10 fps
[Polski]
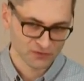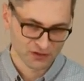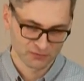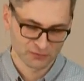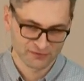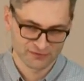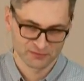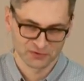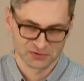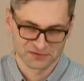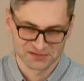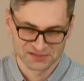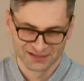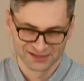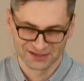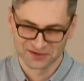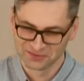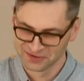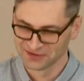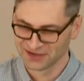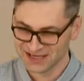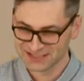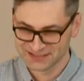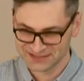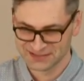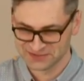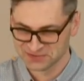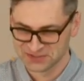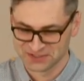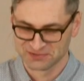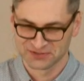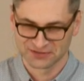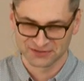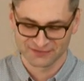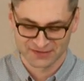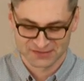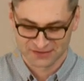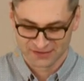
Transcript: A mówię Wam to oczywiście dlatego, bo każdy z nas musi się przygotować.